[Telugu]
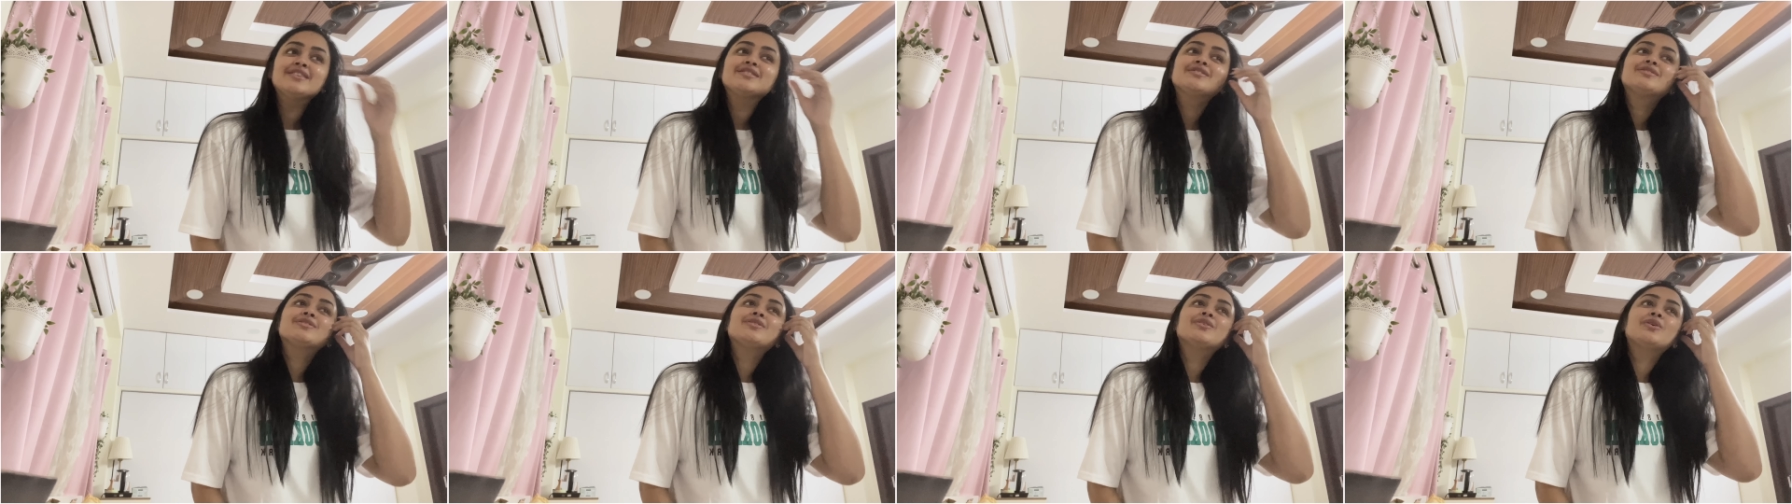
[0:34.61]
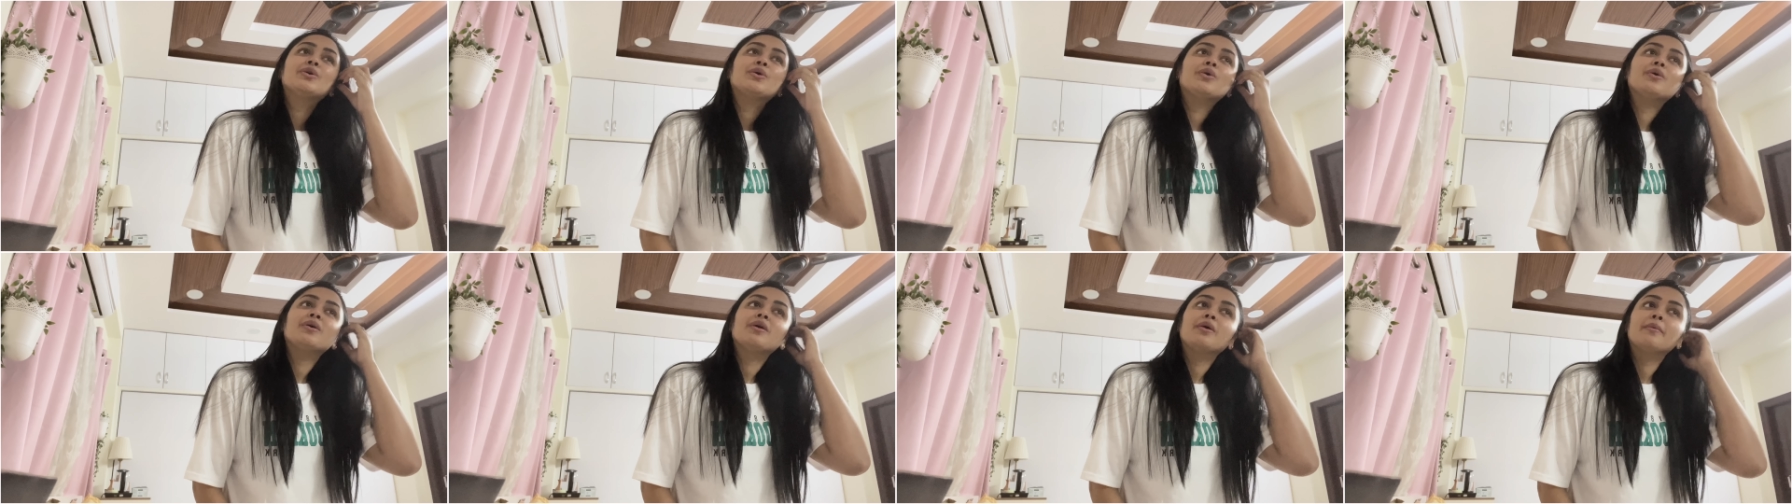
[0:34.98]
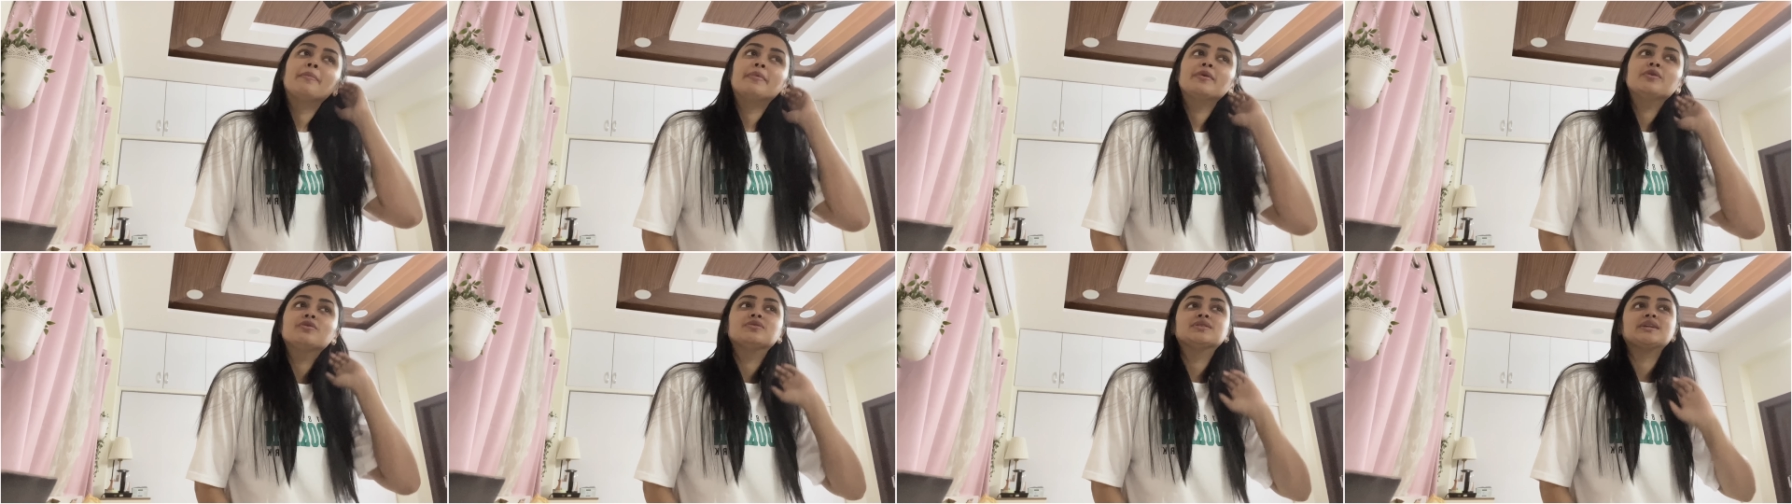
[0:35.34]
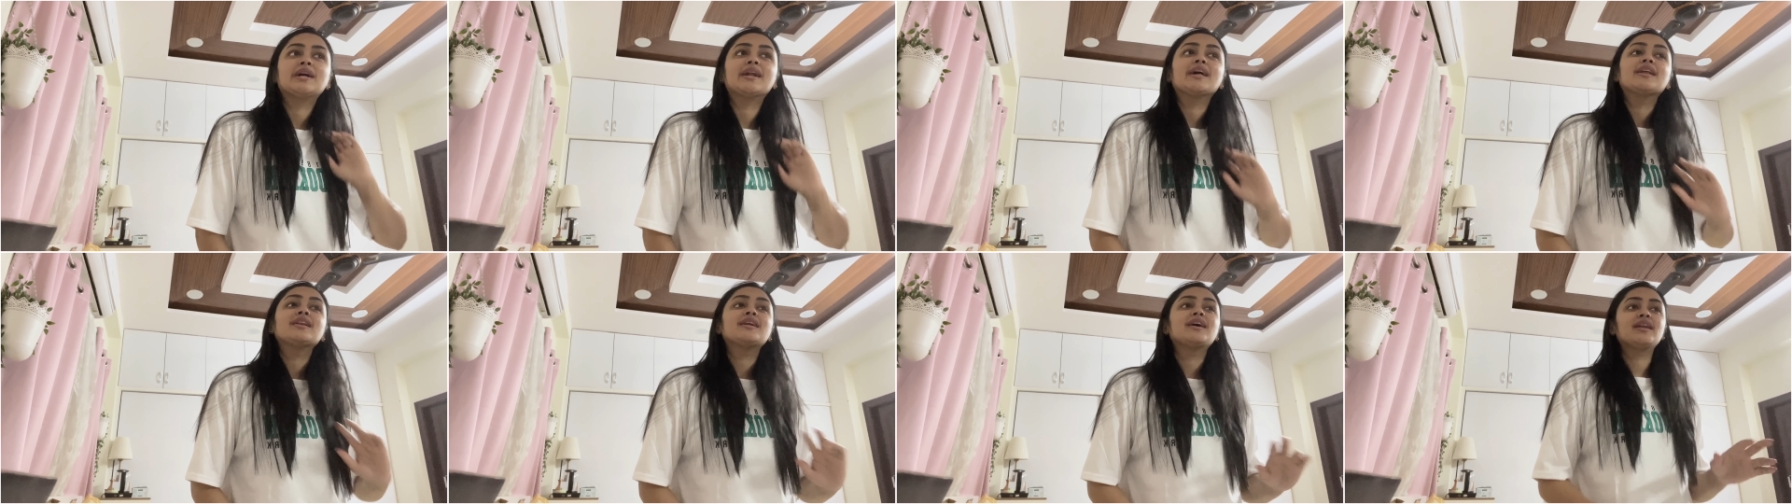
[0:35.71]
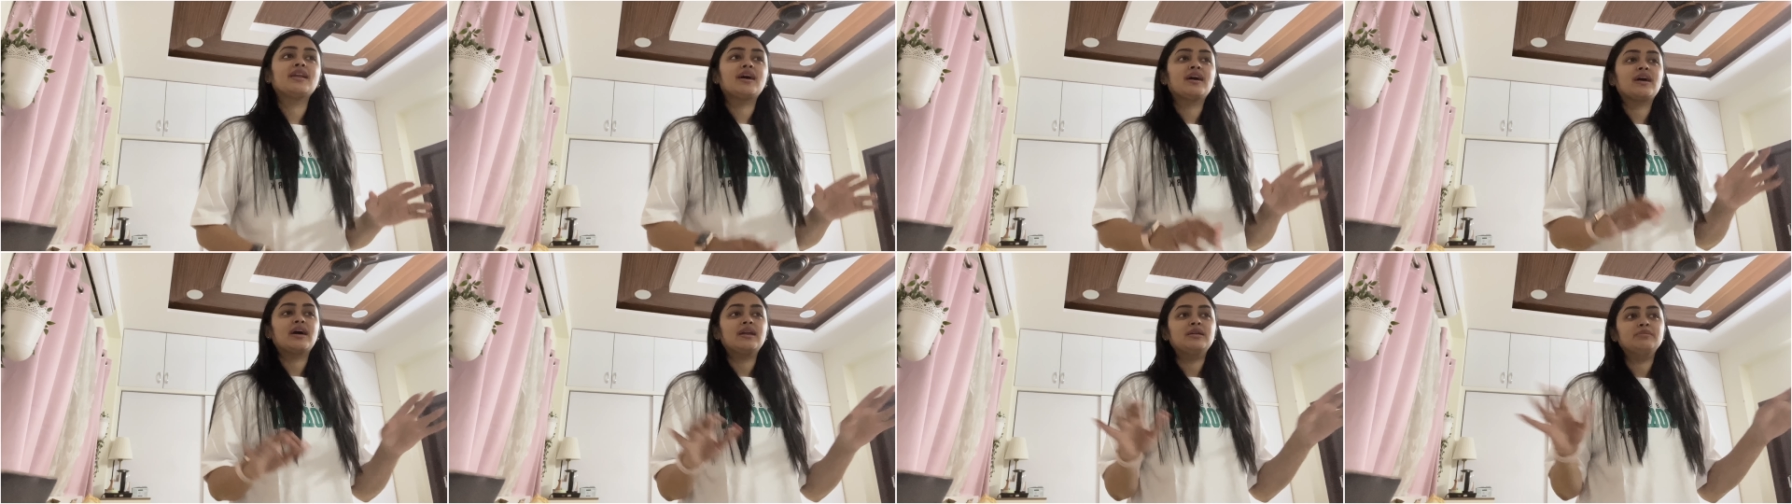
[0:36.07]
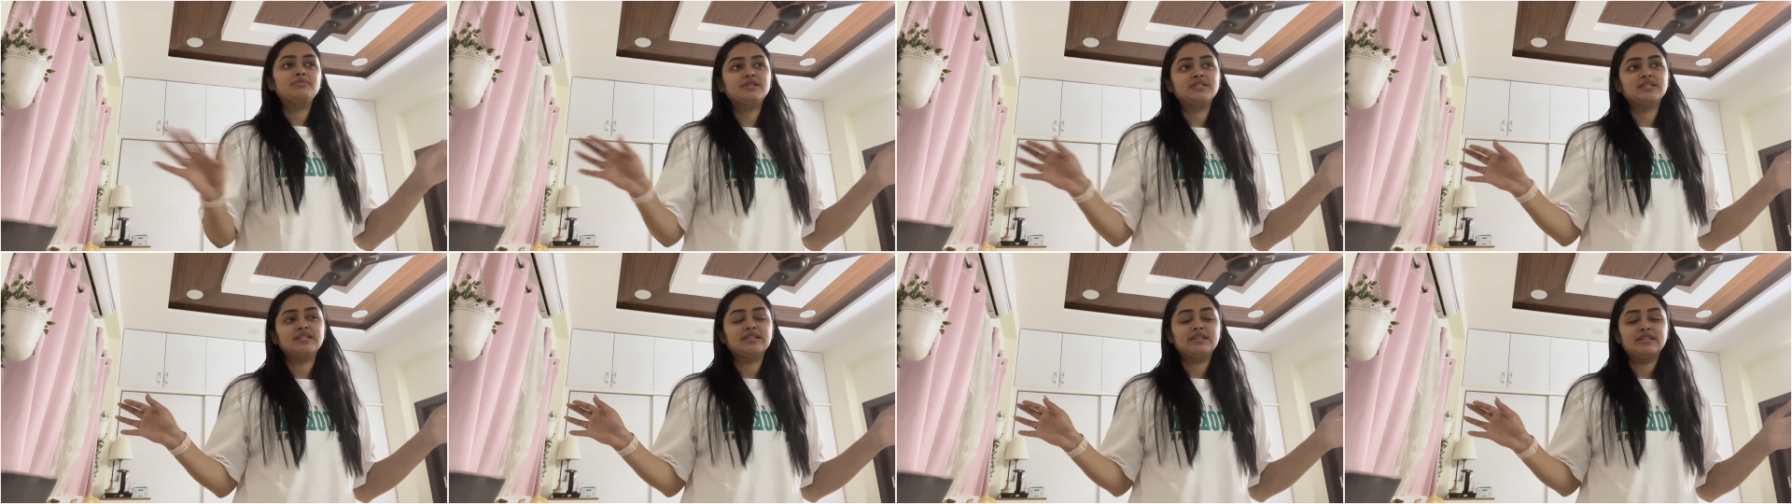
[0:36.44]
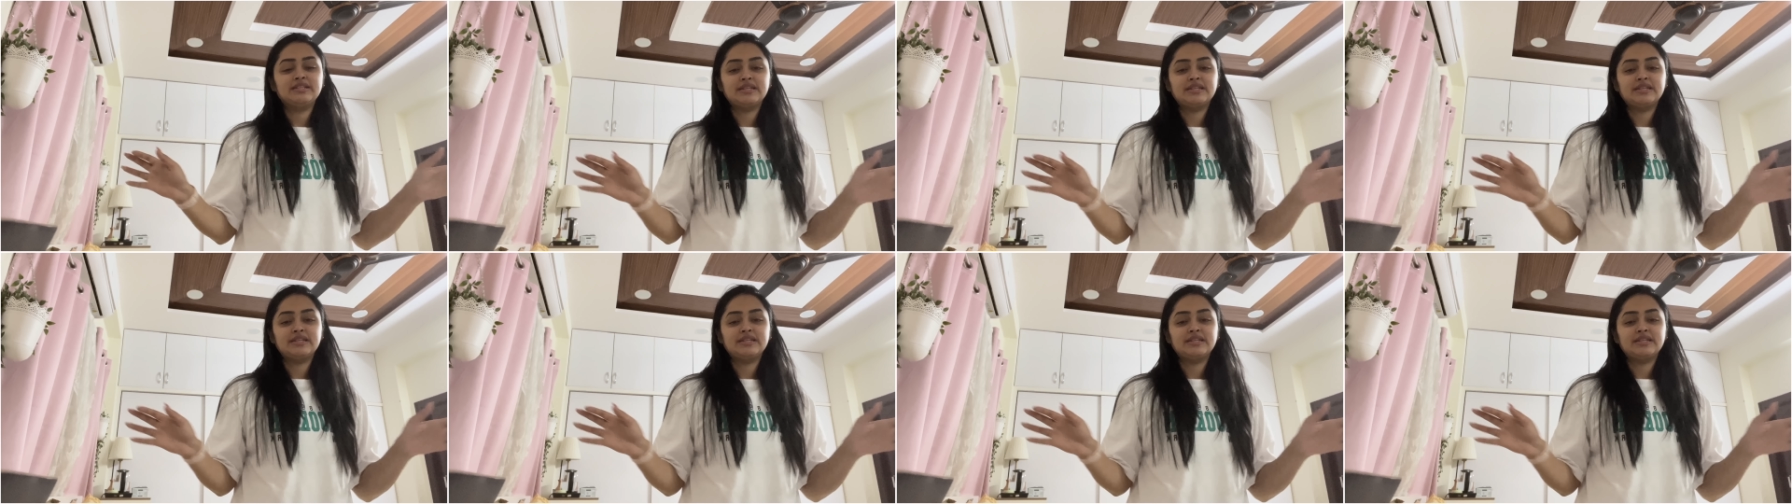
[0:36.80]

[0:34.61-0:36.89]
సో ఇప్పుడు సడన్గా నాకు అనిపించింది